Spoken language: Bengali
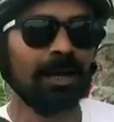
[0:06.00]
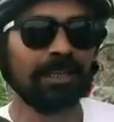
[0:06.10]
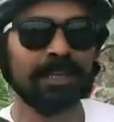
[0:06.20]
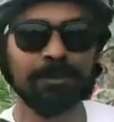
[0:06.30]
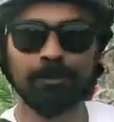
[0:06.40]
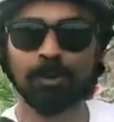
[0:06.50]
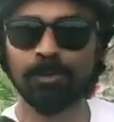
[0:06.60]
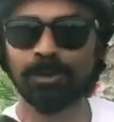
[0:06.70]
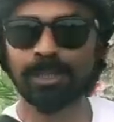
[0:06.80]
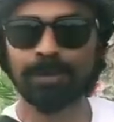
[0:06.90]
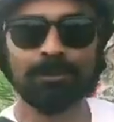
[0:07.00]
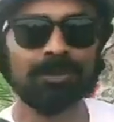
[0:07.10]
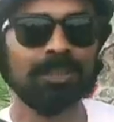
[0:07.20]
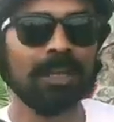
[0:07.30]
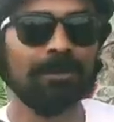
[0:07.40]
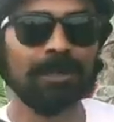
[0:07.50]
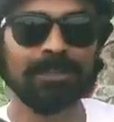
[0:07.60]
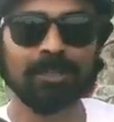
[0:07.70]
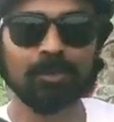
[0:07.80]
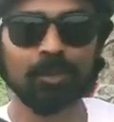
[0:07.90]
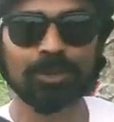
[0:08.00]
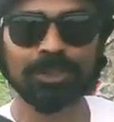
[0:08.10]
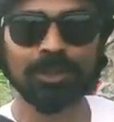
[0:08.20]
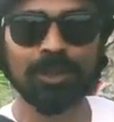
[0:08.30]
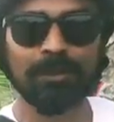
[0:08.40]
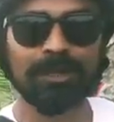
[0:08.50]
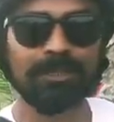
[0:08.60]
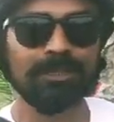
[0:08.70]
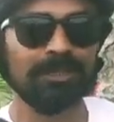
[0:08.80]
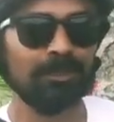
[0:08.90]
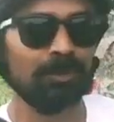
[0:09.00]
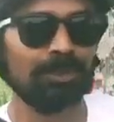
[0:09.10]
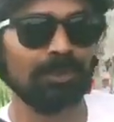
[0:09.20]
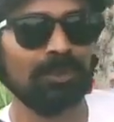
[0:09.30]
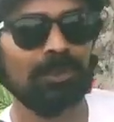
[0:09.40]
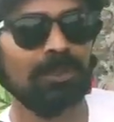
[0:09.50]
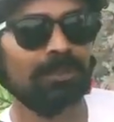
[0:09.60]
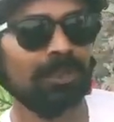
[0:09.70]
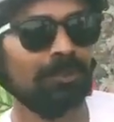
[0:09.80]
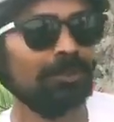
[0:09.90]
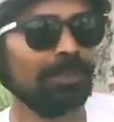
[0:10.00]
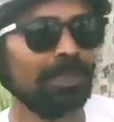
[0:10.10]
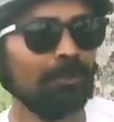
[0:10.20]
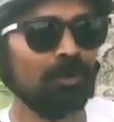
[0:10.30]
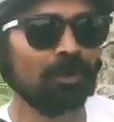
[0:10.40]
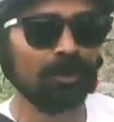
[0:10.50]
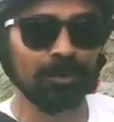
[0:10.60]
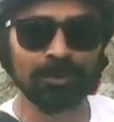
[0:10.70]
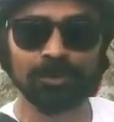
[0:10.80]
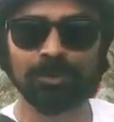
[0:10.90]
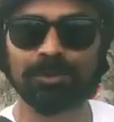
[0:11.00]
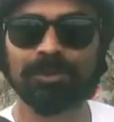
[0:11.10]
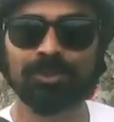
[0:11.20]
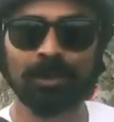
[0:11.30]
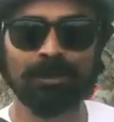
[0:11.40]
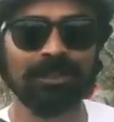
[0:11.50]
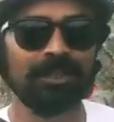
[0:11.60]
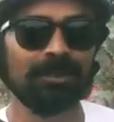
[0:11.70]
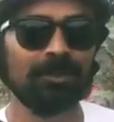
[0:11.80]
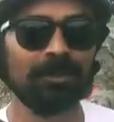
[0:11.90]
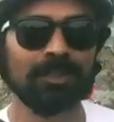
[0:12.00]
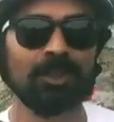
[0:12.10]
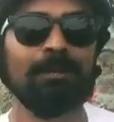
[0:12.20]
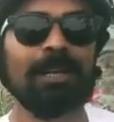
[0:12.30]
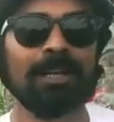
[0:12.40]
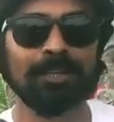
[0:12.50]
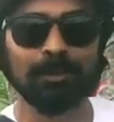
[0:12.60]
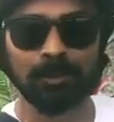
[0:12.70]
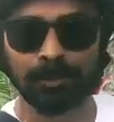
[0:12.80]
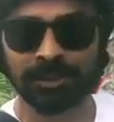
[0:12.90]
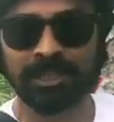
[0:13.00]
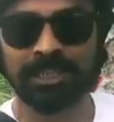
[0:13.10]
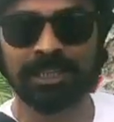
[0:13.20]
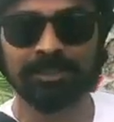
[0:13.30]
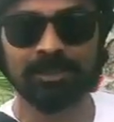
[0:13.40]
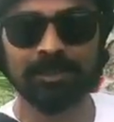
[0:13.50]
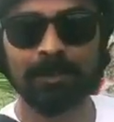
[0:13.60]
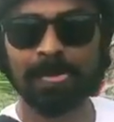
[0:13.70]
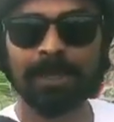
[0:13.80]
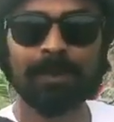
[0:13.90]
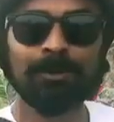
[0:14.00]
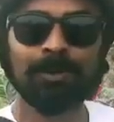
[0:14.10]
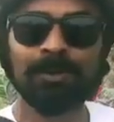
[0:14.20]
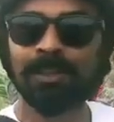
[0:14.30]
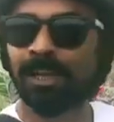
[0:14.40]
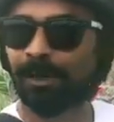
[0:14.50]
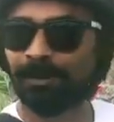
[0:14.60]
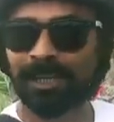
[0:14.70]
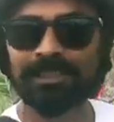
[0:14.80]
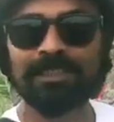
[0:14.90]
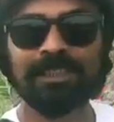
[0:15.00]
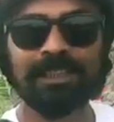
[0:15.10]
আর এই ভ্রমণের মধ্যে আমার যে রুট ছিল আমার যে শিডিউল ছিল সেই রুটিনে বঙ্গবন্ধুর সমাধিক্ষেত্রটা সবার আগে ওপরে লেখা ছিল এবং আমি আজকে